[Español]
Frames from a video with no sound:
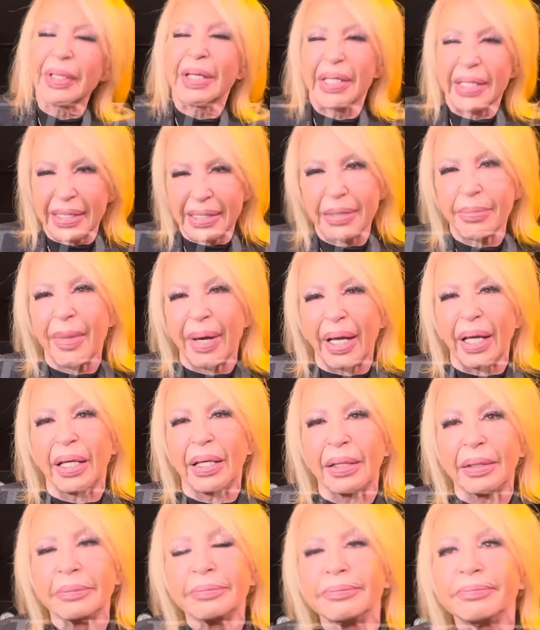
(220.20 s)
Ya se imaginan.
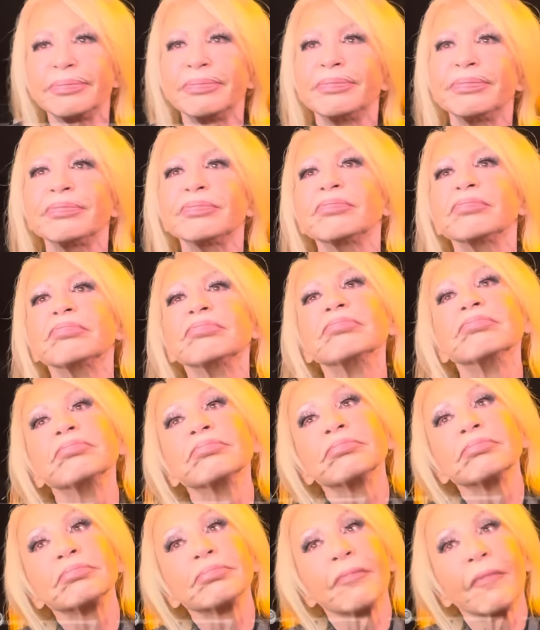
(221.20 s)
Es terrible eso.
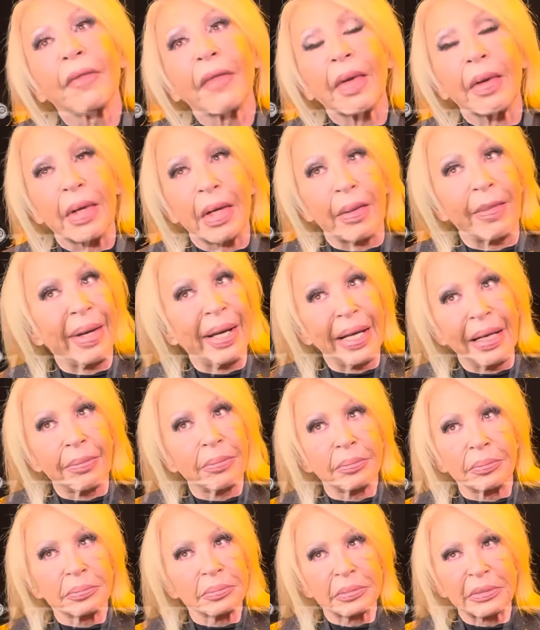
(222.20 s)
Mi mamá
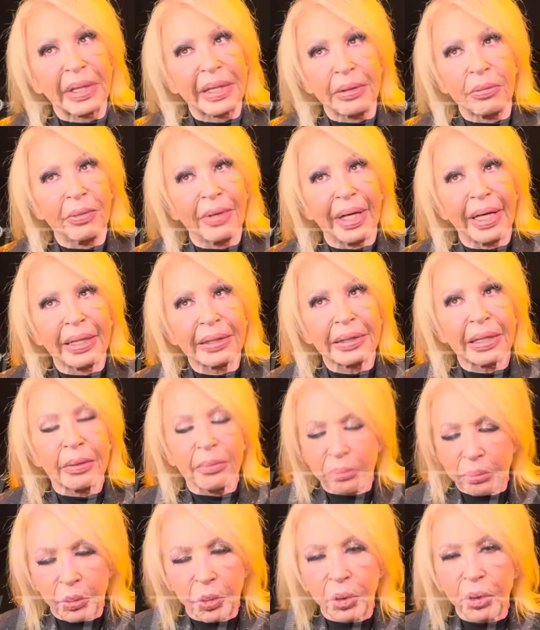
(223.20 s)
tenía un carácter
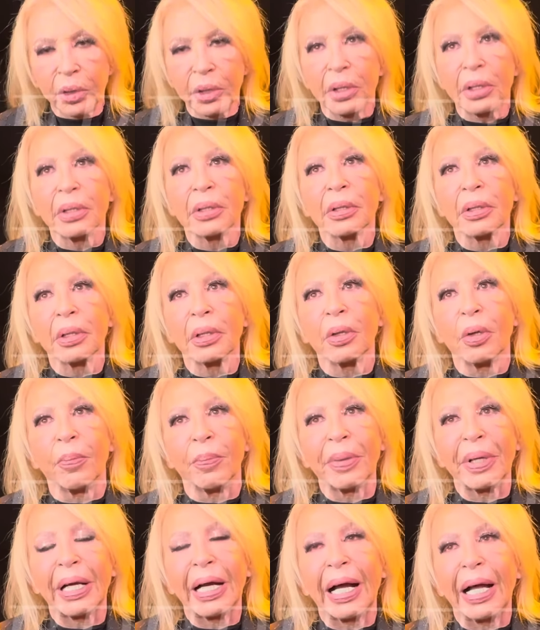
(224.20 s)
muy
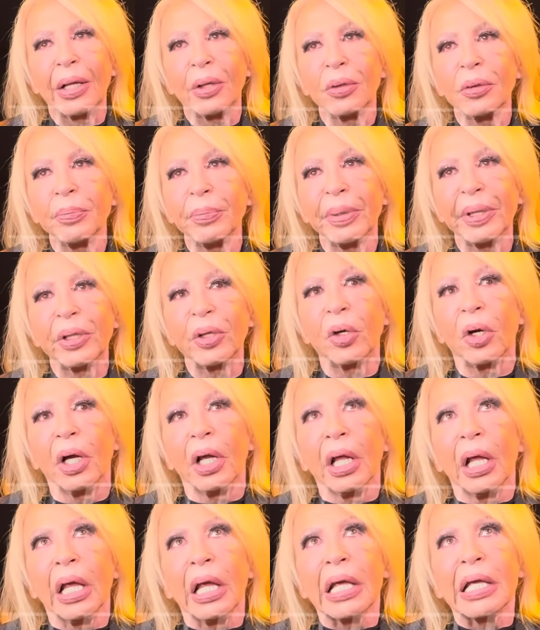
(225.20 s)
complicado, pero
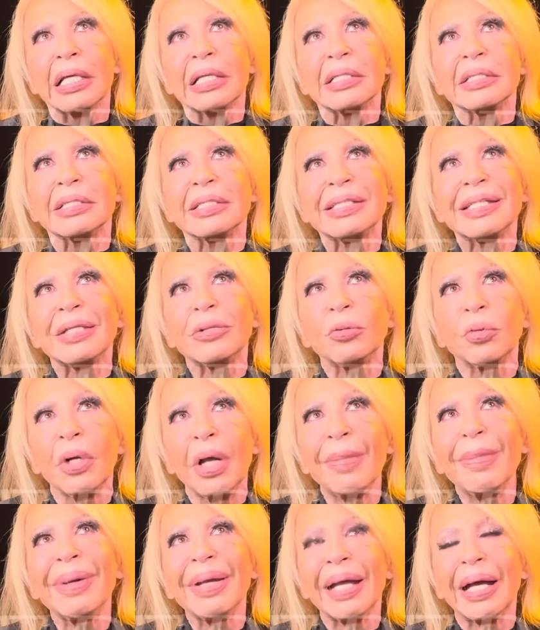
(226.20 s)
si tú
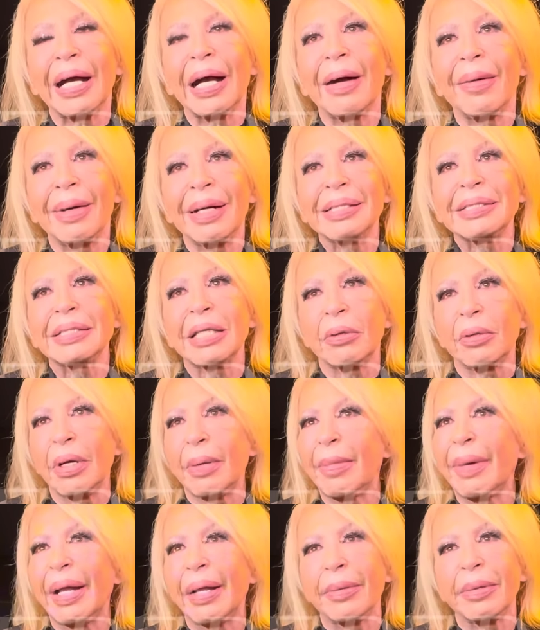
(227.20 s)
la manejabas, era una
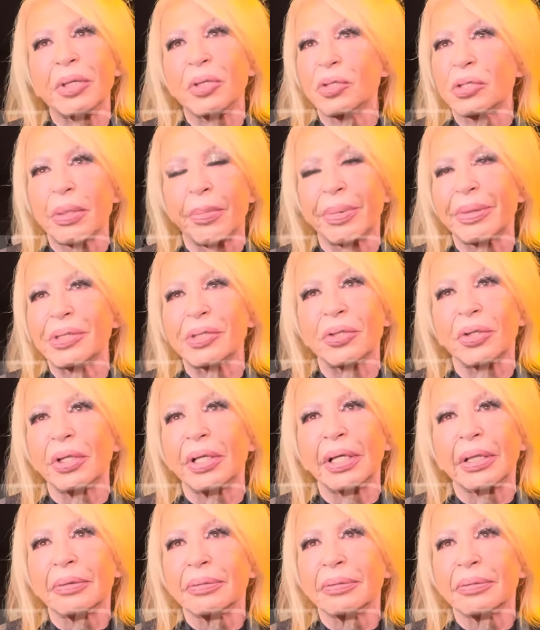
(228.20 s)
maravillosa persona.